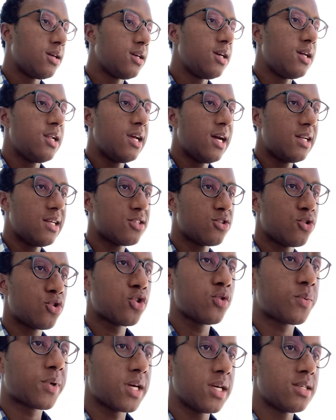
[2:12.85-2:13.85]
il y a des
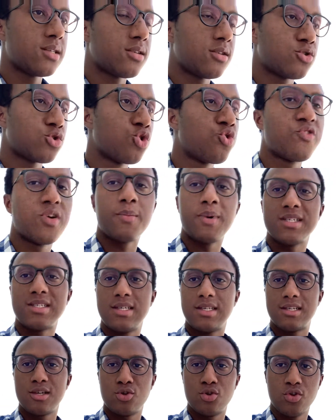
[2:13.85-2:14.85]
entreprises, je ne vais pas
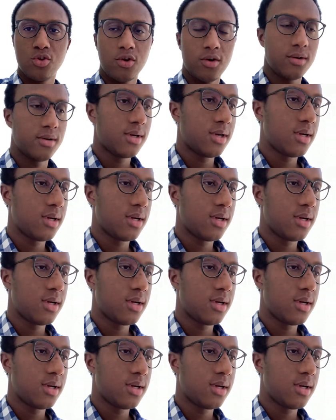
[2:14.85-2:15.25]
citer de nom,